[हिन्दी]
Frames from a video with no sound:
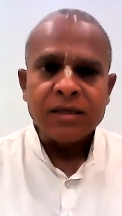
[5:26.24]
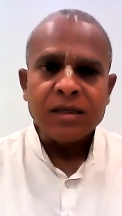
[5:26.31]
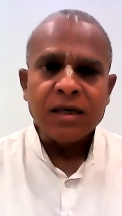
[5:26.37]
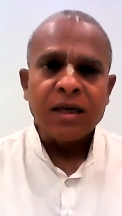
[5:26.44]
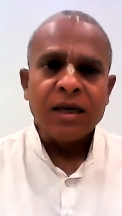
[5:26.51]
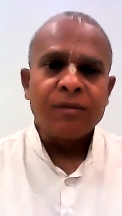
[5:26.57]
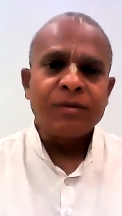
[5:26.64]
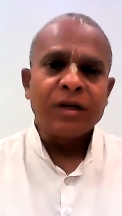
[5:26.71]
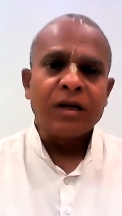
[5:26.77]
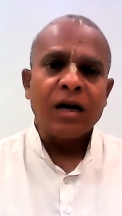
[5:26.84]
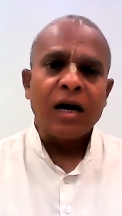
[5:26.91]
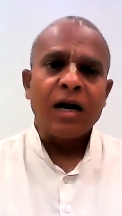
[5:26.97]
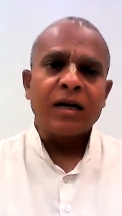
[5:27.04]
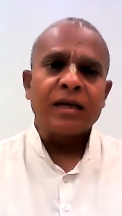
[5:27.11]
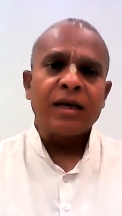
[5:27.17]
ऐसा यहाँ पे
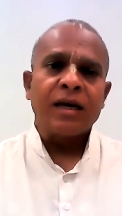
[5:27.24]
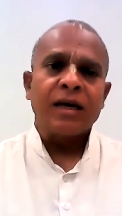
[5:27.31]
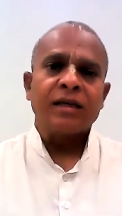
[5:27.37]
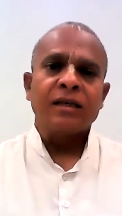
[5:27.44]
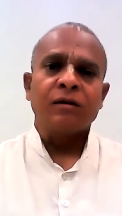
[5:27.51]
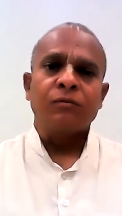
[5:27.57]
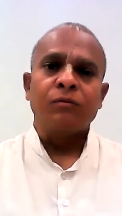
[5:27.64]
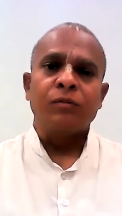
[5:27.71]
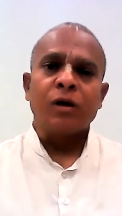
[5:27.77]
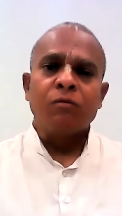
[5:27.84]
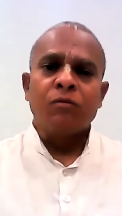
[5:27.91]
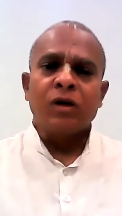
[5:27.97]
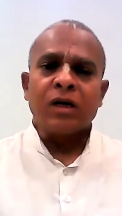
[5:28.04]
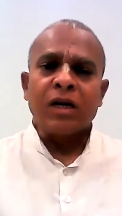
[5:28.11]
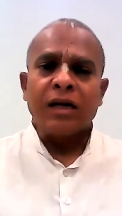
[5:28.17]
कहा गया है कि
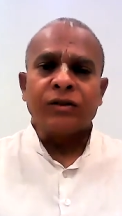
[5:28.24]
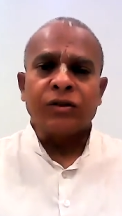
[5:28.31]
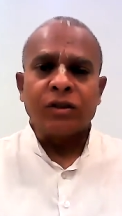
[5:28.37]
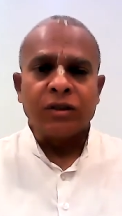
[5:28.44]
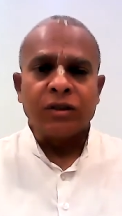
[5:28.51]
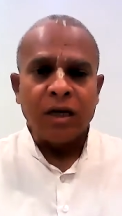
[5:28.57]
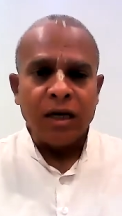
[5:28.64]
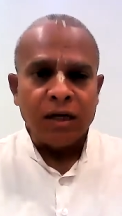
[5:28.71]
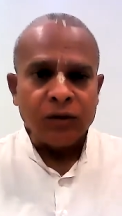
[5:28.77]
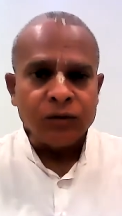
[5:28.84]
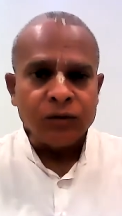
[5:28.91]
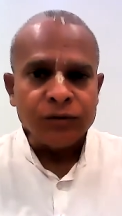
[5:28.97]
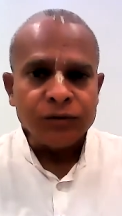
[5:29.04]
ब्रह्म रात्र था